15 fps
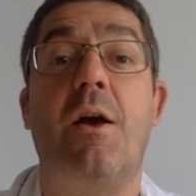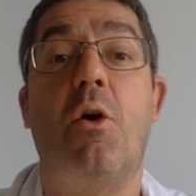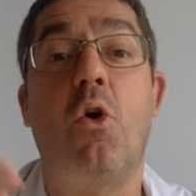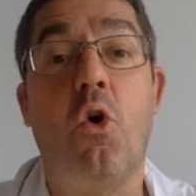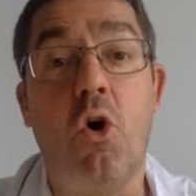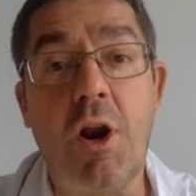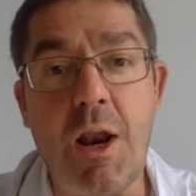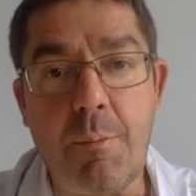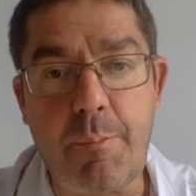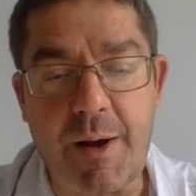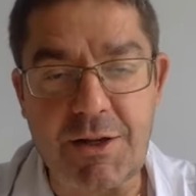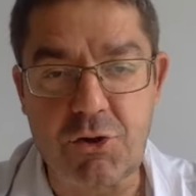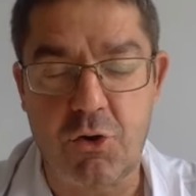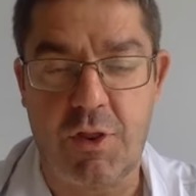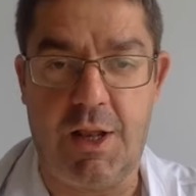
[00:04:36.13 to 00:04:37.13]
con el
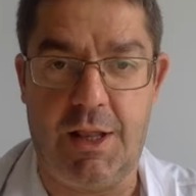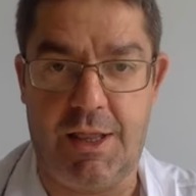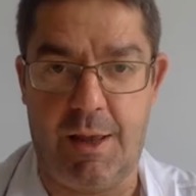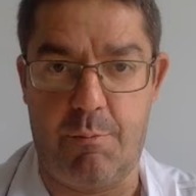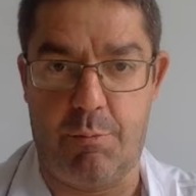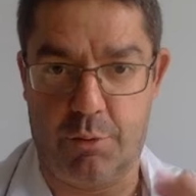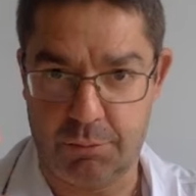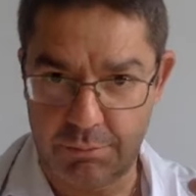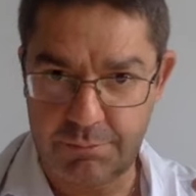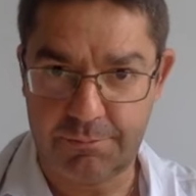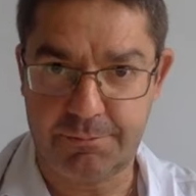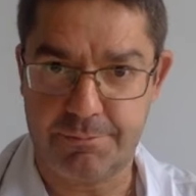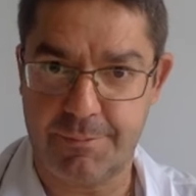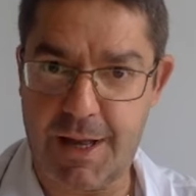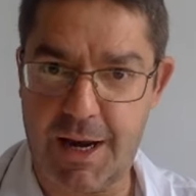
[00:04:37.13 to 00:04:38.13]
paso del tiempo.
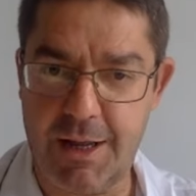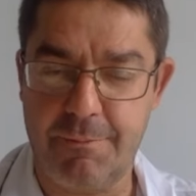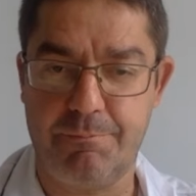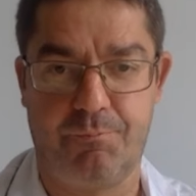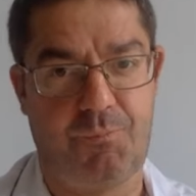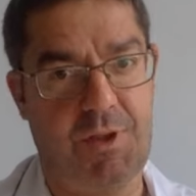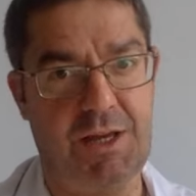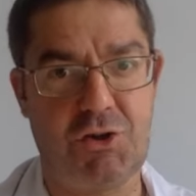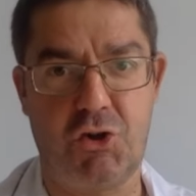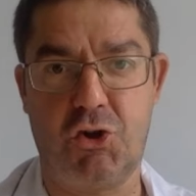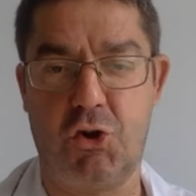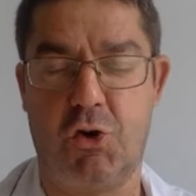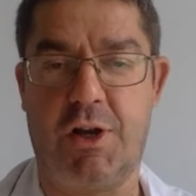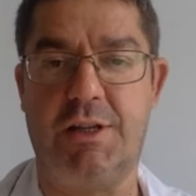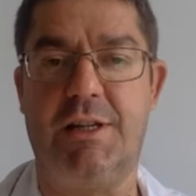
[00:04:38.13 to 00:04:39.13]
¿Vale? Eso es
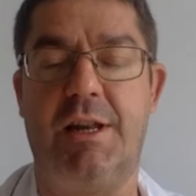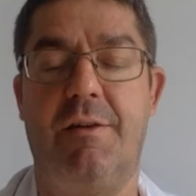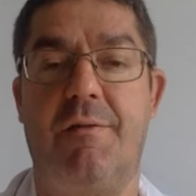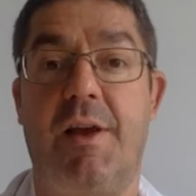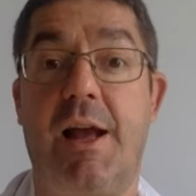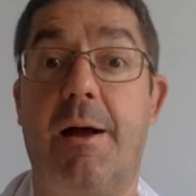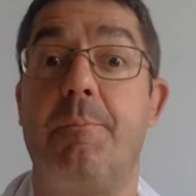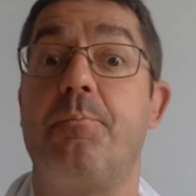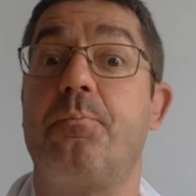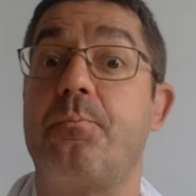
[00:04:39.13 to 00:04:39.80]
lo que significa.